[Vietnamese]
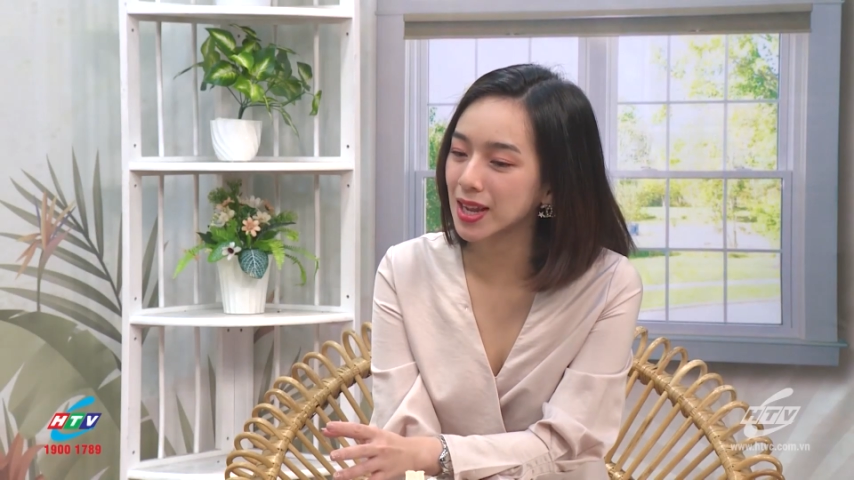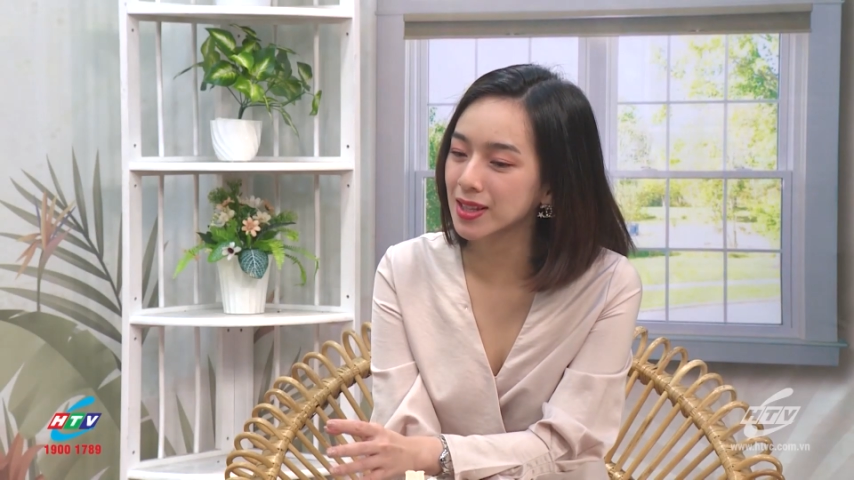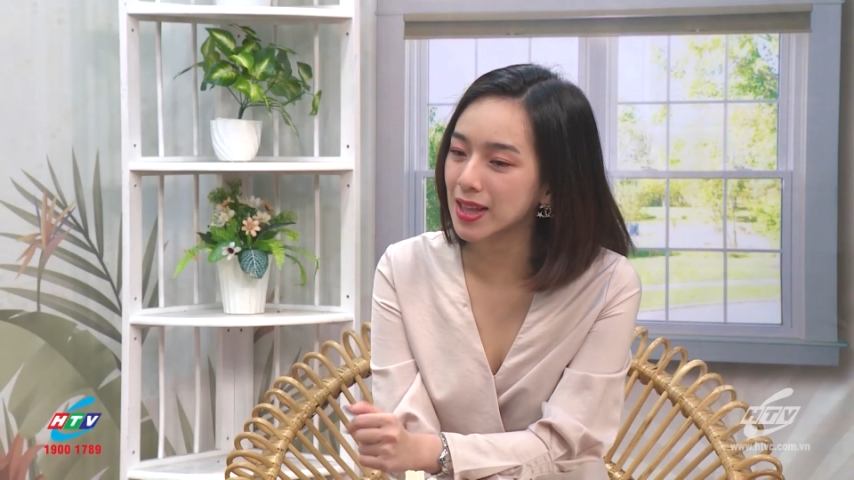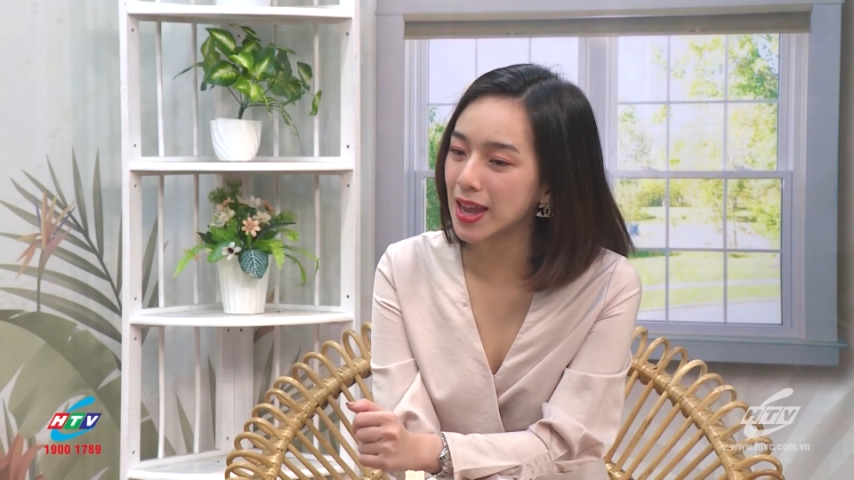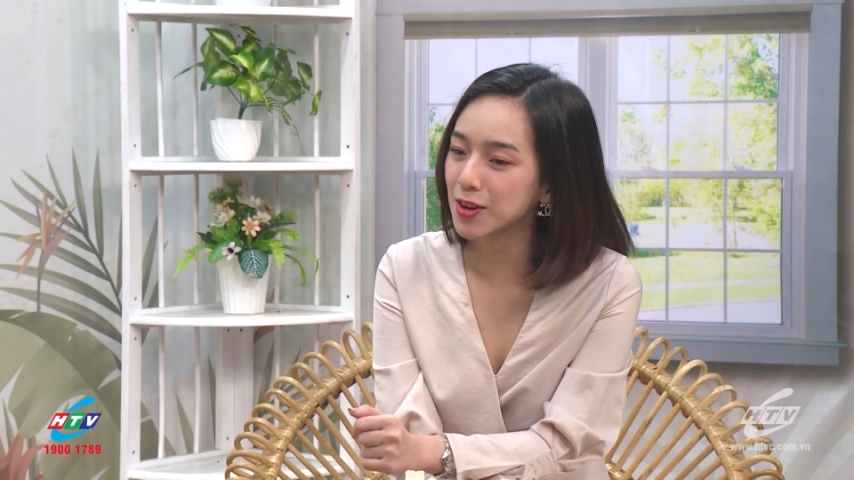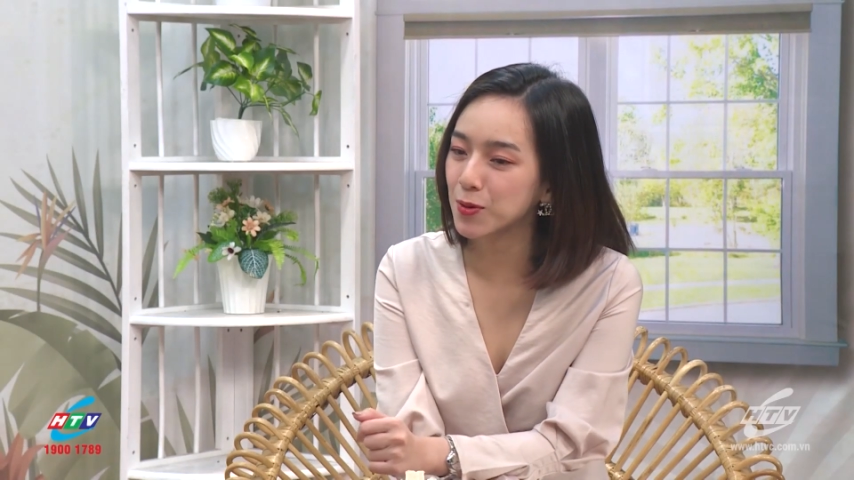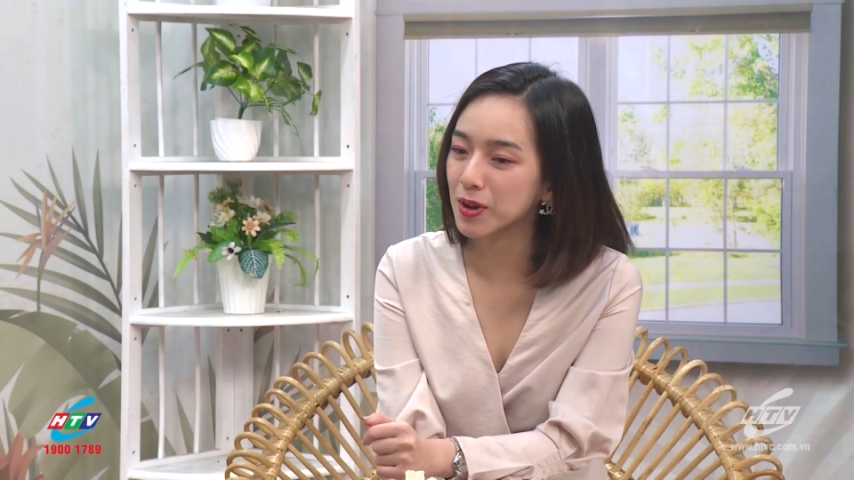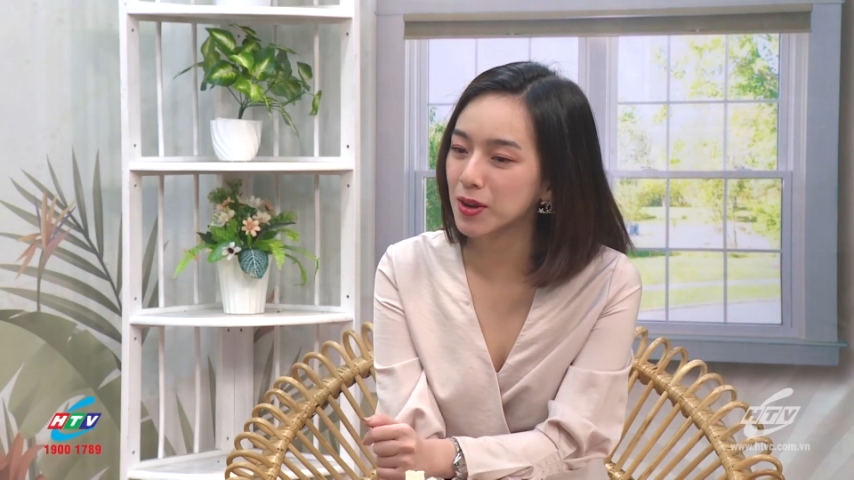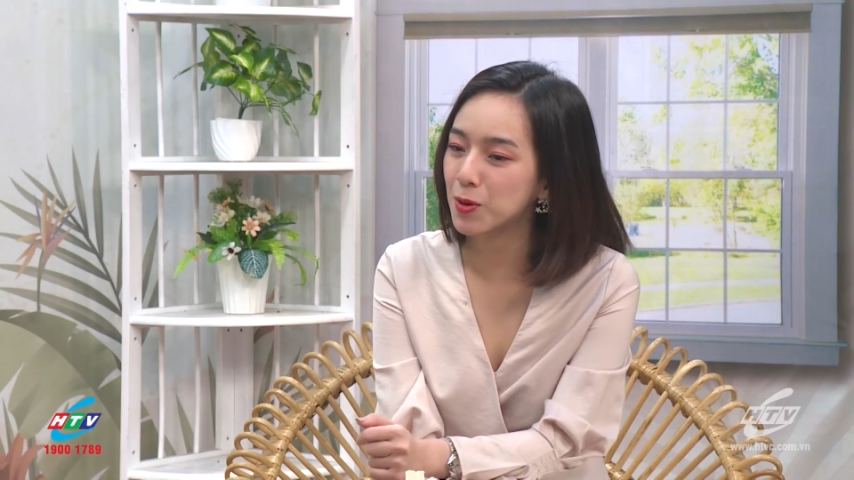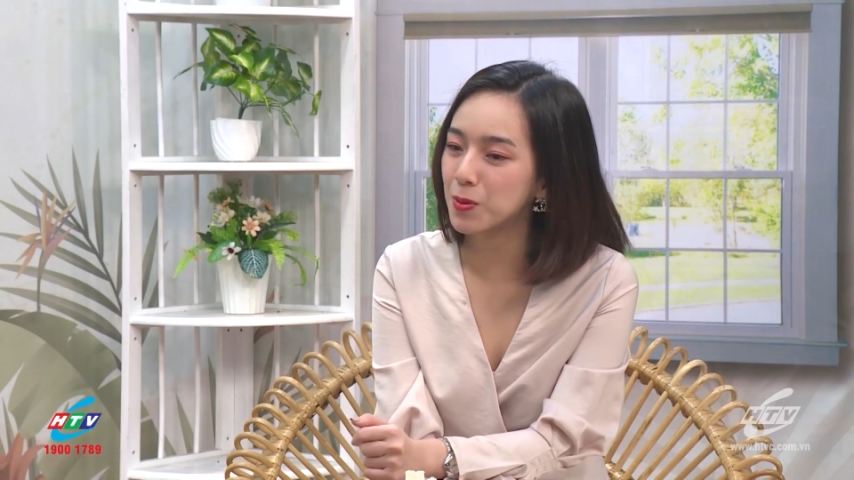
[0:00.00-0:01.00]
sáng tác có
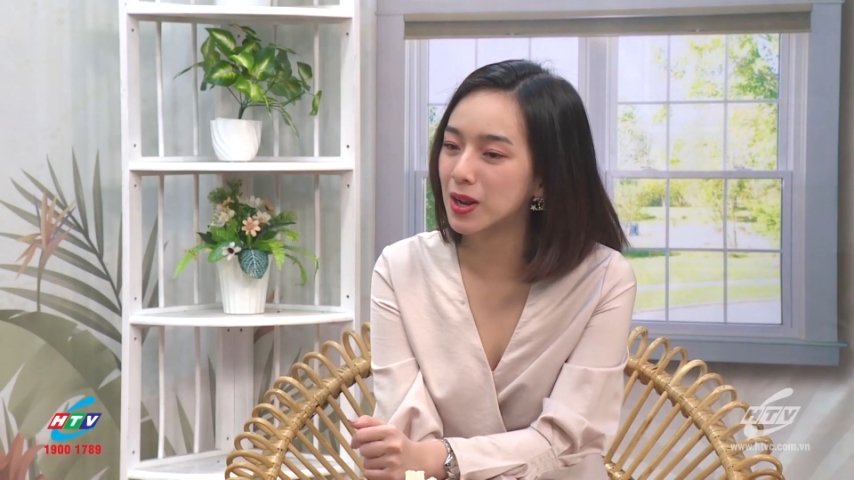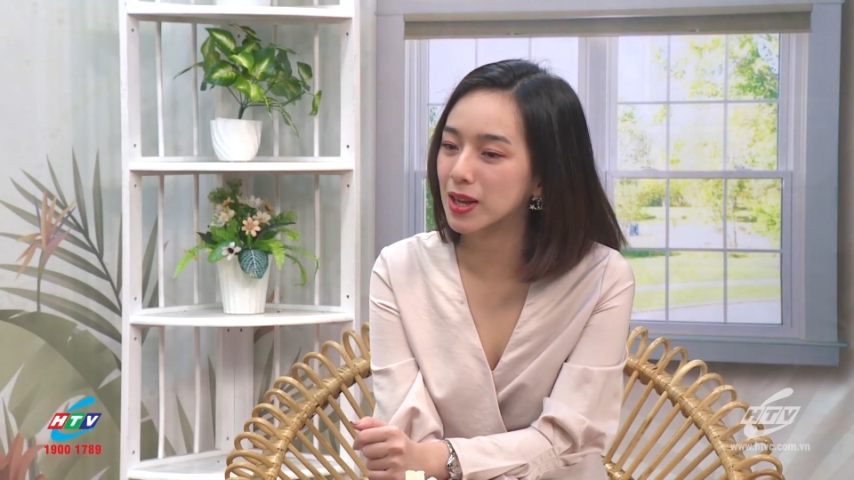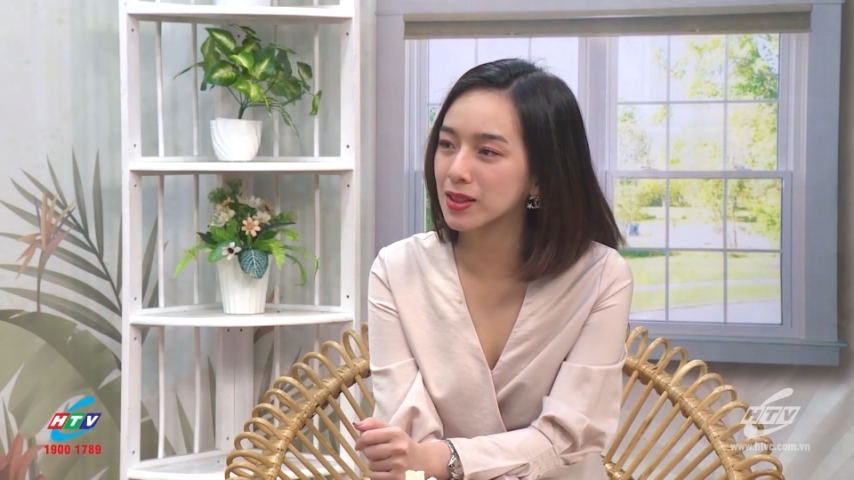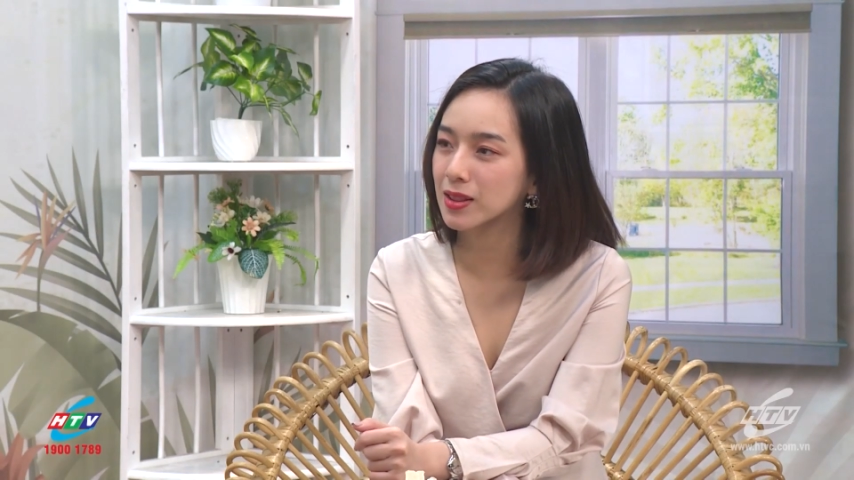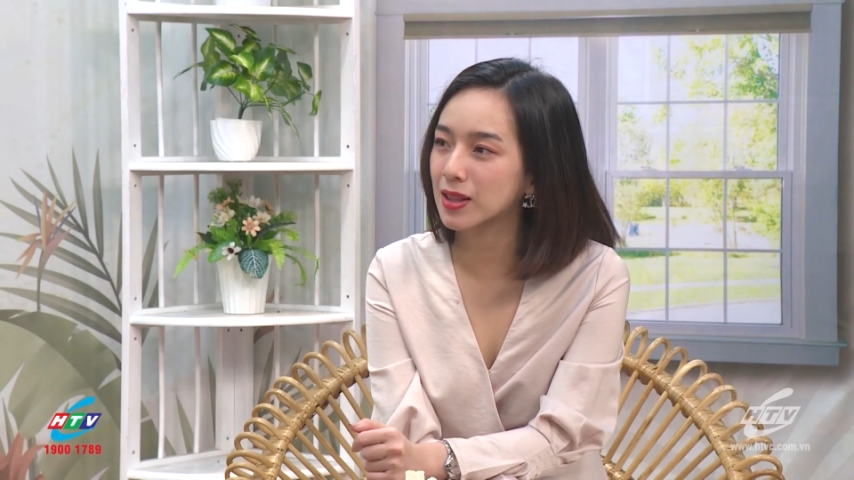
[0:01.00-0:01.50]
một ca khúc là